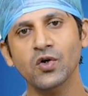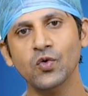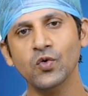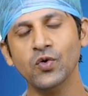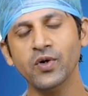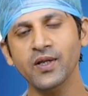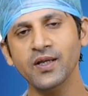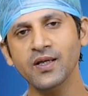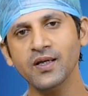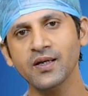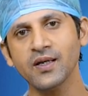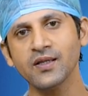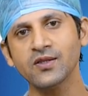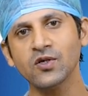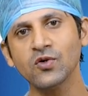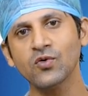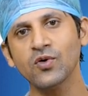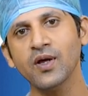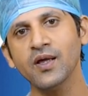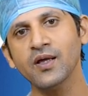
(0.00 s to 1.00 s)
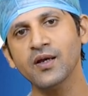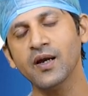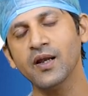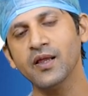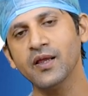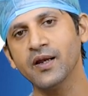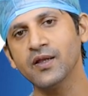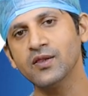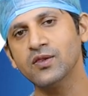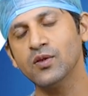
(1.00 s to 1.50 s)
நுண்ணிய இரத்த
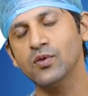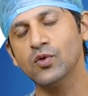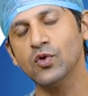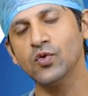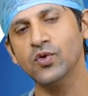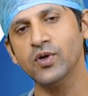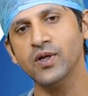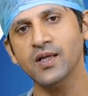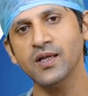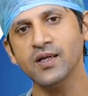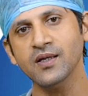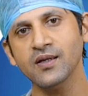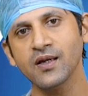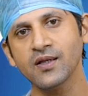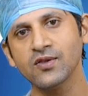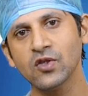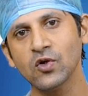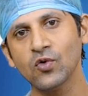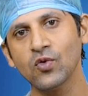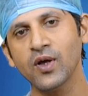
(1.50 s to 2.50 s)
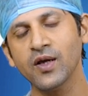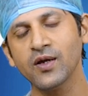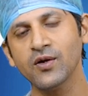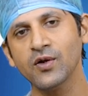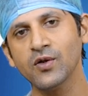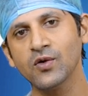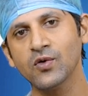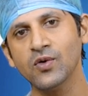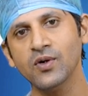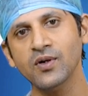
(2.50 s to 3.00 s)
குழாய்களை இரத்த நுண்ணிய இரத்த
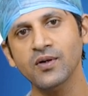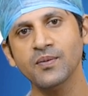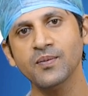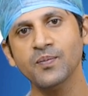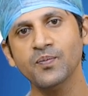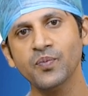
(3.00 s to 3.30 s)
குழாய்களுக்குள்